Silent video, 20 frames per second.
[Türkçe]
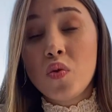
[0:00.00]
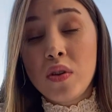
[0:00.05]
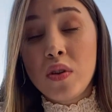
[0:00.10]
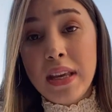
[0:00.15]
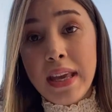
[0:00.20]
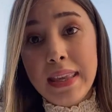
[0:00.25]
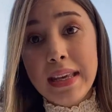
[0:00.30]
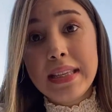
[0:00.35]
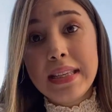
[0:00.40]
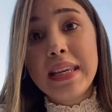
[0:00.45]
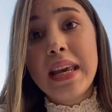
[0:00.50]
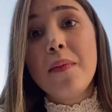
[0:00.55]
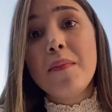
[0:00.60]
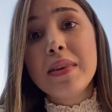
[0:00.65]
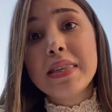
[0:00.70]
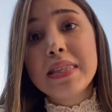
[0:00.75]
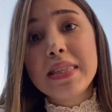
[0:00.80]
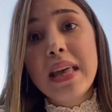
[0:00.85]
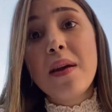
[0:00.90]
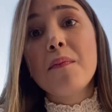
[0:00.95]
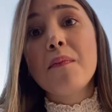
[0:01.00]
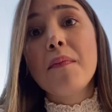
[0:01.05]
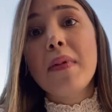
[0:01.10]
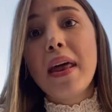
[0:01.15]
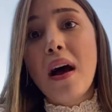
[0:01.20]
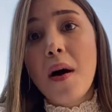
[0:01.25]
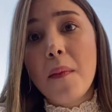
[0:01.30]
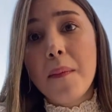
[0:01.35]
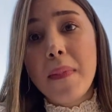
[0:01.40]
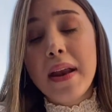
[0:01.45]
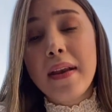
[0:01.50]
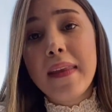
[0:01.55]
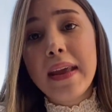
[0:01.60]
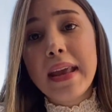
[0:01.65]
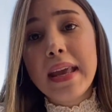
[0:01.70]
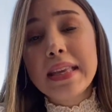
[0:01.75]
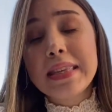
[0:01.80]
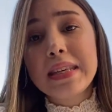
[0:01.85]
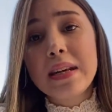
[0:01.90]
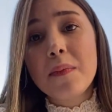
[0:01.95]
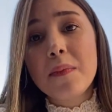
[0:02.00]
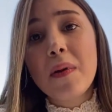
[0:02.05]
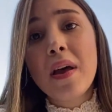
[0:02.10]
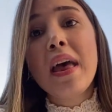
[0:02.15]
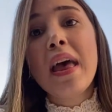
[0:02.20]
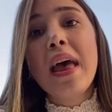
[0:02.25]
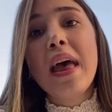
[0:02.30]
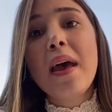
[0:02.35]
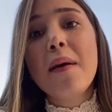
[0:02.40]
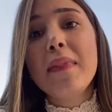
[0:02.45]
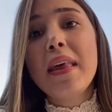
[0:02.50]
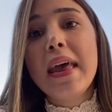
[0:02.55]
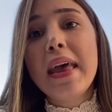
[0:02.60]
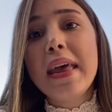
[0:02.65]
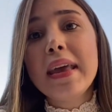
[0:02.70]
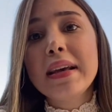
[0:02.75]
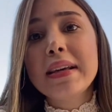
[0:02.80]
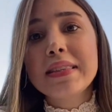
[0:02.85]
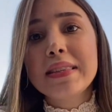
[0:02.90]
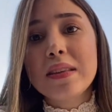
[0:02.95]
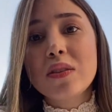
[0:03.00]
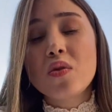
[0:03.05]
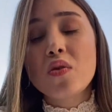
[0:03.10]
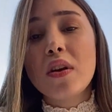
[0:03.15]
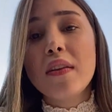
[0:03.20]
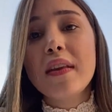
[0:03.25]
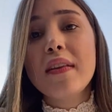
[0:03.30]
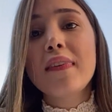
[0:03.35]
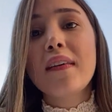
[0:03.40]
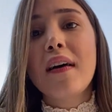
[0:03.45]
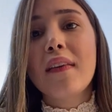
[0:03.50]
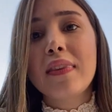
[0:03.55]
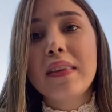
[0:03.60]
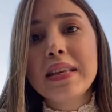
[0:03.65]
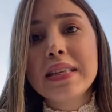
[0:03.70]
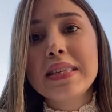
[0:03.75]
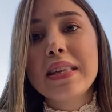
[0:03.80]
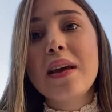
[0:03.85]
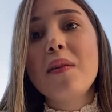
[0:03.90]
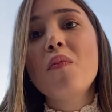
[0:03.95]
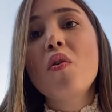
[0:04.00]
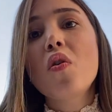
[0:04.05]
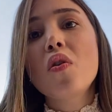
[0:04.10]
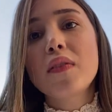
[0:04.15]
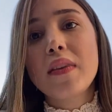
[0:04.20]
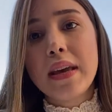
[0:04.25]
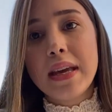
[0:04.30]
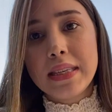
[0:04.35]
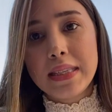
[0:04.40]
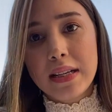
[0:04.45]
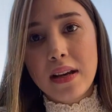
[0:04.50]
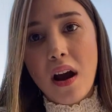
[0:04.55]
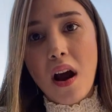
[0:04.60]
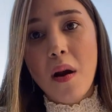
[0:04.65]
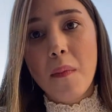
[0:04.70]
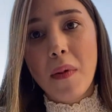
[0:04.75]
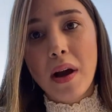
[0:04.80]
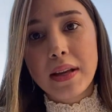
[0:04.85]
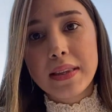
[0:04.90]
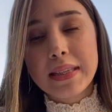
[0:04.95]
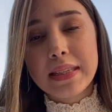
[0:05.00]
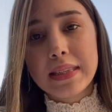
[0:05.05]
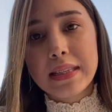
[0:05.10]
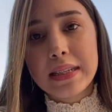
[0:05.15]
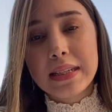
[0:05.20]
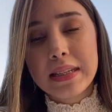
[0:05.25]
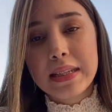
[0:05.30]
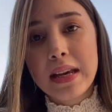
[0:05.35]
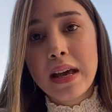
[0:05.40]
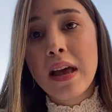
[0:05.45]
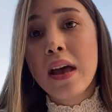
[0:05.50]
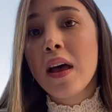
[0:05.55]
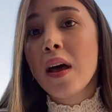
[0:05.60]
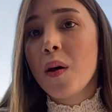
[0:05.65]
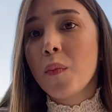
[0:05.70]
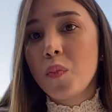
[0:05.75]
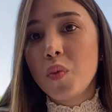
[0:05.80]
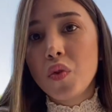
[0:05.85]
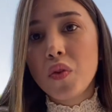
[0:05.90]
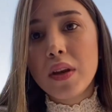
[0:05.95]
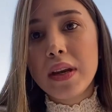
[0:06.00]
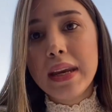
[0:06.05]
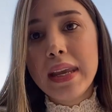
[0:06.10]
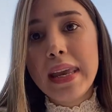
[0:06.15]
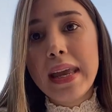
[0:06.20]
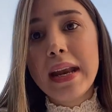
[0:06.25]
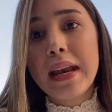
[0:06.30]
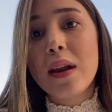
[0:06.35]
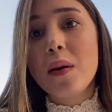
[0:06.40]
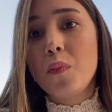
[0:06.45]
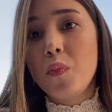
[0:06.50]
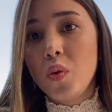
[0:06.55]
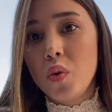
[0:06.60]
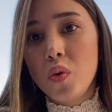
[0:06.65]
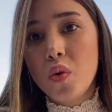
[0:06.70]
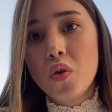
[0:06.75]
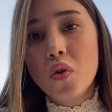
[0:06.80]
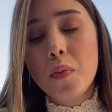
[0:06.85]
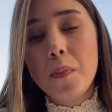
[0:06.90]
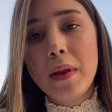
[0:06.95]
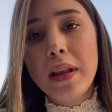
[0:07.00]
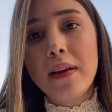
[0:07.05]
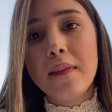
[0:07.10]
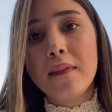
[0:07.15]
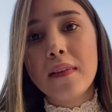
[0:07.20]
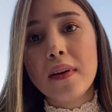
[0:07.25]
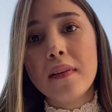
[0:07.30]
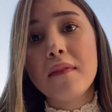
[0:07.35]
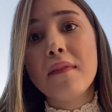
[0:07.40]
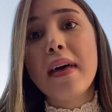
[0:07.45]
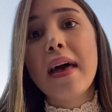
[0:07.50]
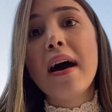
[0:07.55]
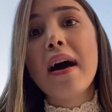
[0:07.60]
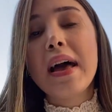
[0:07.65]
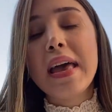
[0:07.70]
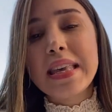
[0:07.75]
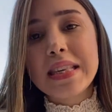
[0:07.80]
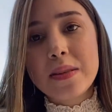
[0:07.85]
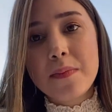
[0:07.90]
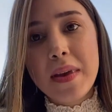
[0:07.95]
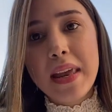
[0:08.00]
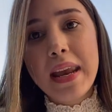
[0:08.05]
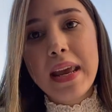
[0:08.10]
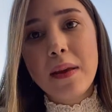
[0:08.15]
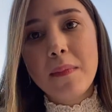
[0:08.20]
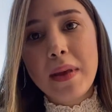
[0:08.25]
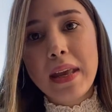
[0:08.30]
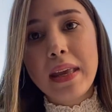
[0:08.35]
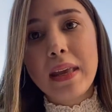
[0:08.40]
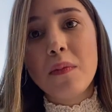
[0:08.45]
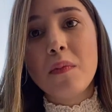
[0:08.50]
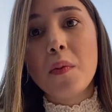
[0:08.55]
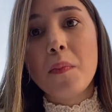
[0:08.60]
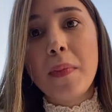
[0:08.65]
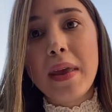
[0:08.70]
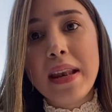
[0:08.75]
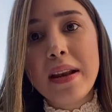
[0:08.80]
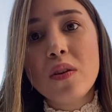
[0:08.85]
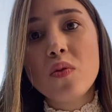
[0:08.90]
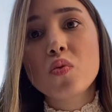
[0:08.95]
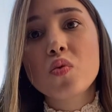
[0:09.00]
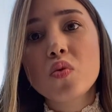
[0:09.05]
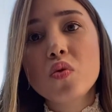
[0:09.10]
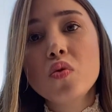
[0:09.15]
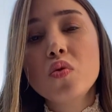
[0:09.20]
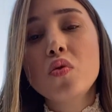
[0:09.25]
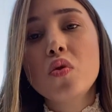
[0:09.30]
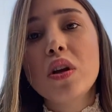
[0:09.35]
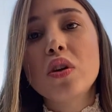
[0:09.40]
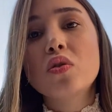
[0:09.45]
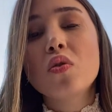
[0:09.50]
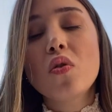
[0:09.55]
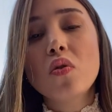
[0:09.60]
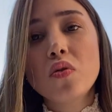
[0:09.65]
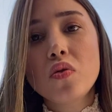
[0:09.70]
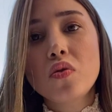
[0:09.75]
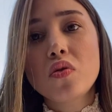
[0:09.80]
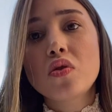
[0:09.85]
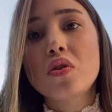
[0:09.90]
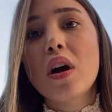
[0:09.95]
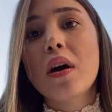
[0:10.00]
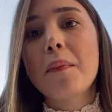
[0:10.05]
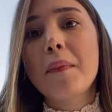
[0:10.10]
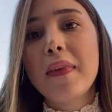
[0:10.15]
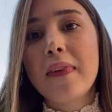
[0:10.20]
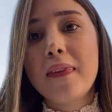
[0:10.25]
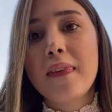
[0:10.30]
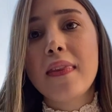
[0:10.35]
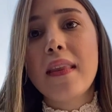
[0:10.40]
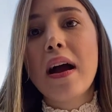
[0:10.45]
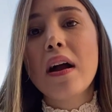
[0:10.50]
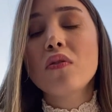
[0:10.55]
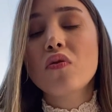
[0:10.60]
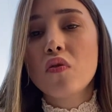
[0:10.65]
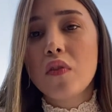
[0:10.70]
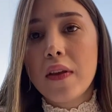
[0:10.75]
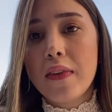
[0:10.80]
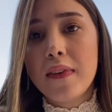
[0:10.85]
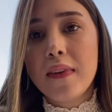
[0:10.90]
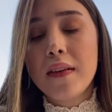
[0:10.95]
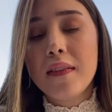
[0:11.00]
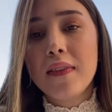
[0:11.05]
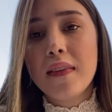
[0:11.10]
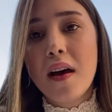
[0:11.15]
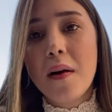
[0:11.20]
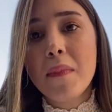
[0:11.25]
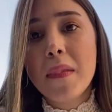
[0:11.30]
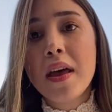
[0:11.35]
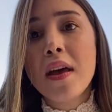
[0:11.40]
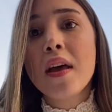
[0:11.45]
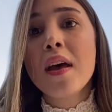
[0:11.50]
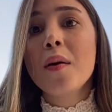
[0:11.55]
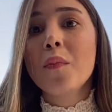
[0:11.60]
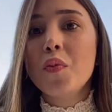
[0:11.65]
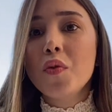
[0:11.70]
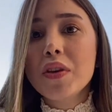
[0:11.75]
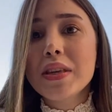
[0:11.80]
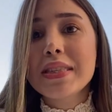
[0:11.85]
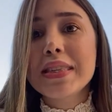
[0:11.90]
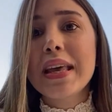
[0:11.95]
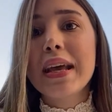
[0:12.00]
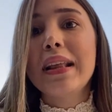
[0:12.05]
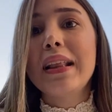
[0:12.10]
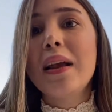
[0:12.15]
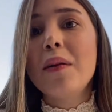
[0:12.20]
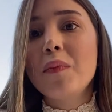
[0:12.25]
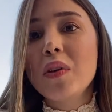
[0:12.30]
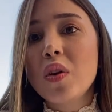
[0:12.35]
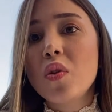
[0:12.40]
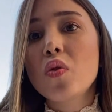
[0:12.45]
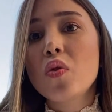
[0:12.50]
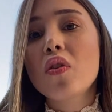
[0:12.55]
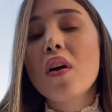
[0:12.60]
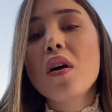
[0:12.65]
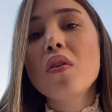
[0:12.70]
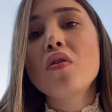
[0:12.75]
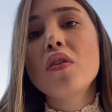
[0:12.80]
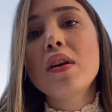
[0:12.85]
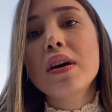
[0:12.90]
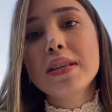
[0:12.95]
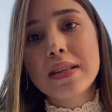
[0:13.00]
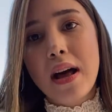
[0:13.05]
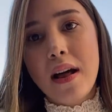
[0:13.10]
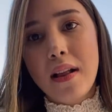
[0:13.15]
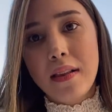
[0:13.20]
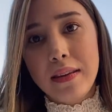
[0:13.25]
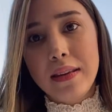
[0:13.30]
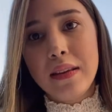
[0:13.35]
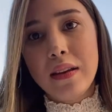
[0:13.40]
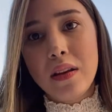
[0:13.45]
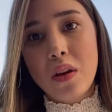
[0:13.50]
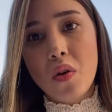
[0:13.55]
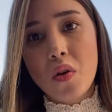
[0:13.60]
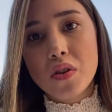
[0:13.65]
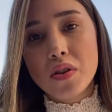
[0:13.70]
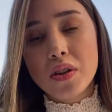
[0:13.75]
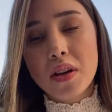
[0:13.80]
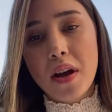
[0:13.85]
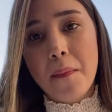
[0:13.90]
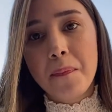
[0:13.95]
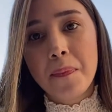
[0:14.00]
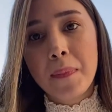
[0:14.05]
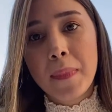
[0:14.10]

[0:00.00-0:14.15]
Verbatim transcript: yedikçe yeme isteğimi beraberinde getirip hem de en kısa sürede tatlı isteğimi ortaya çıkarmaktadır. Bunların yerine bulgur pilavı veya esmer ekmek gibi beni uzun süre tok tutacak besinler tüketirsem bu isteklerimin günden güne azaldığını göreceğim.